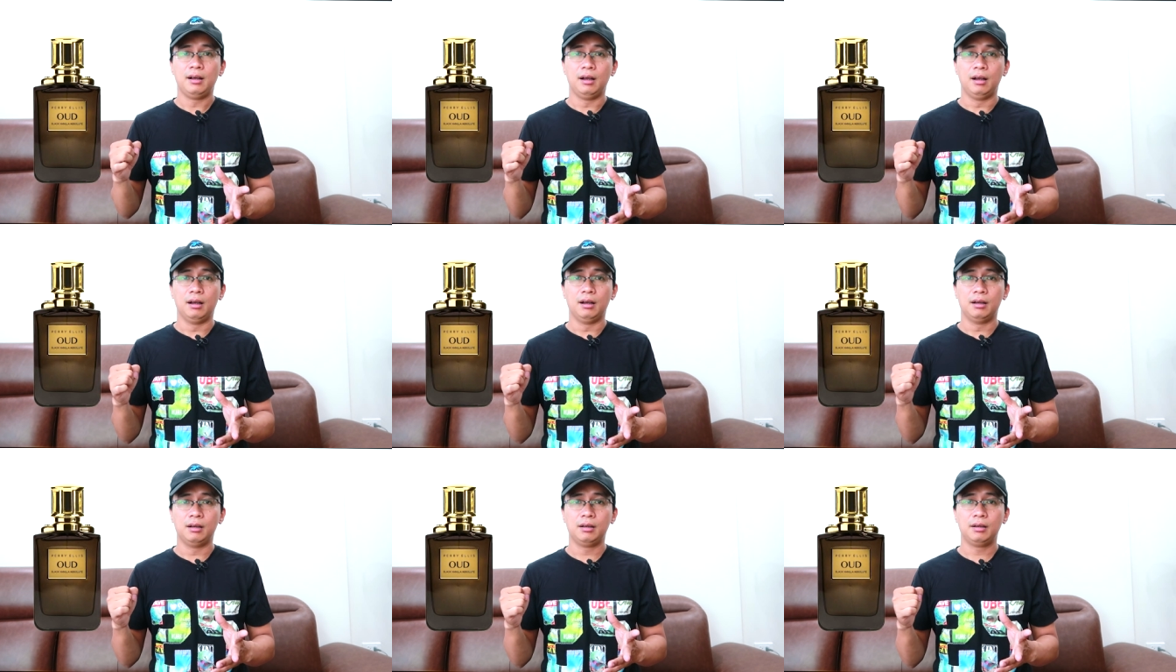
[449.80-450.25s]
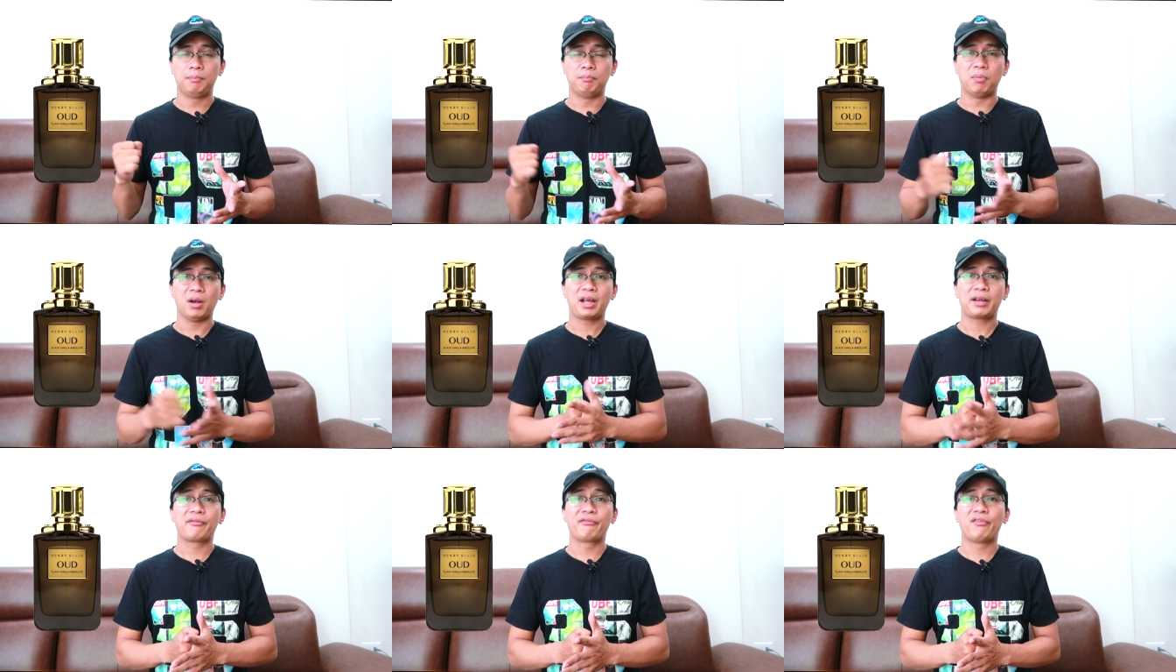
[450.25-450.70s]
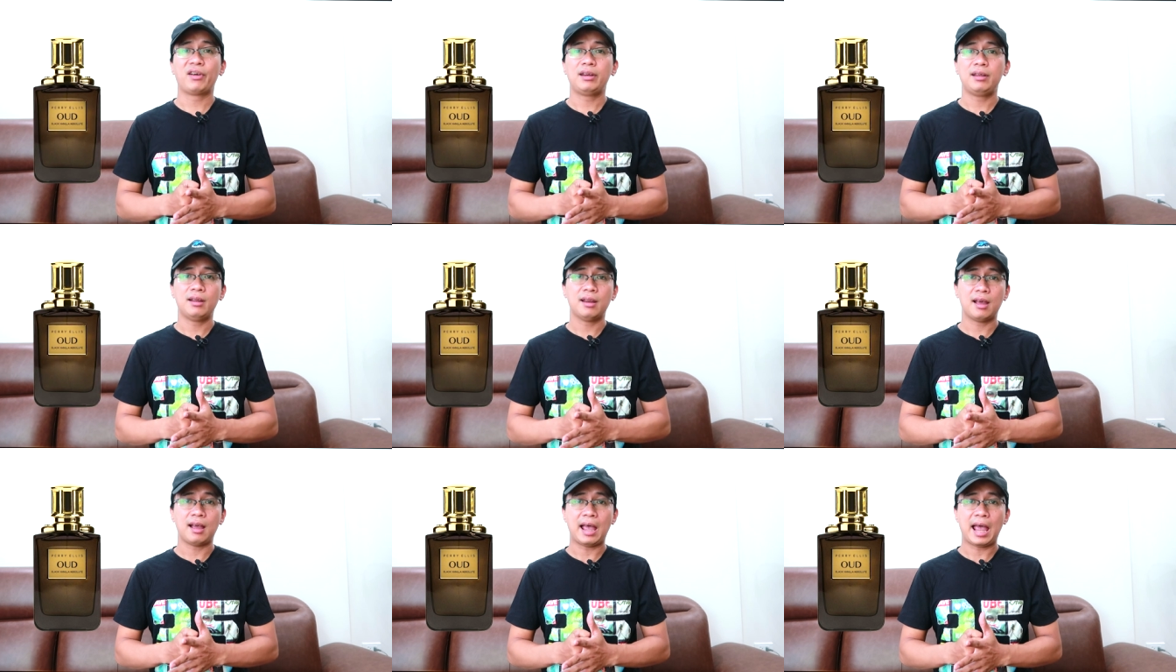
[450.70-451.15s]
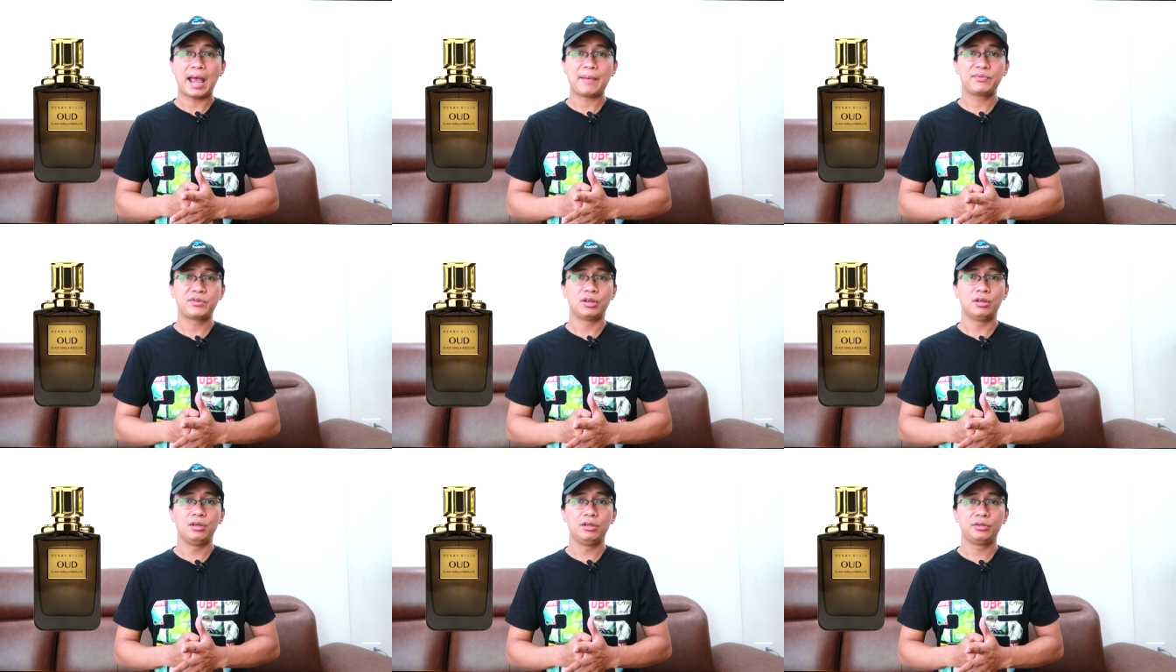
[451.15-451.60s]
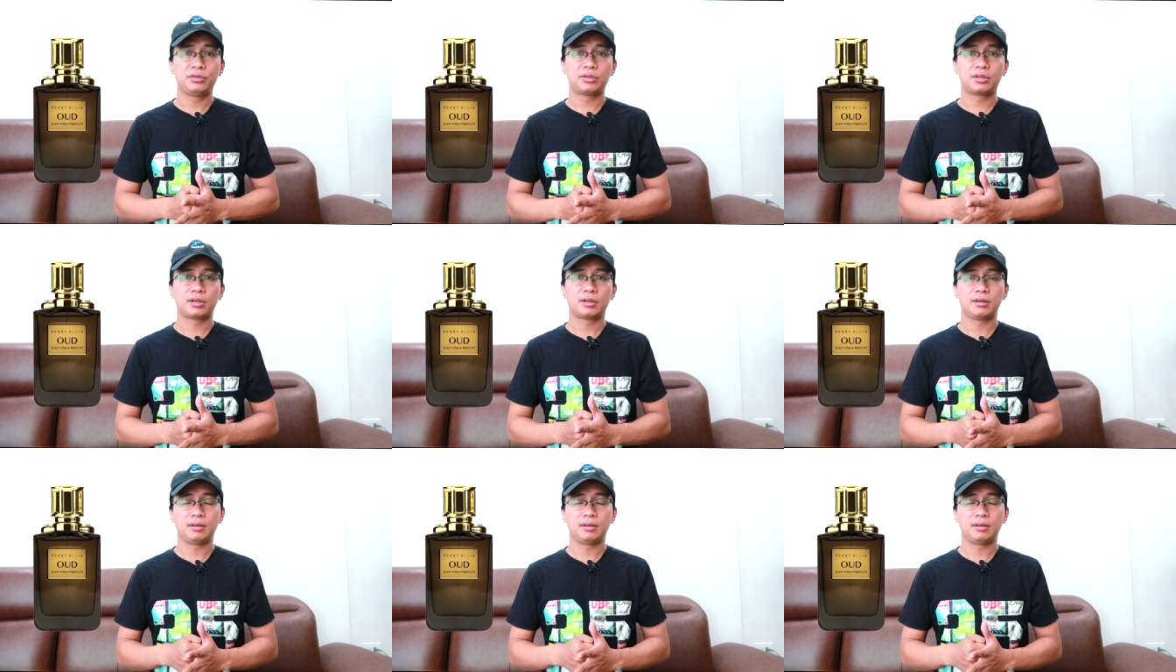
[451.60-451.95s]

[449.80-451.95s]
Ờ, Black Vanilla Absolute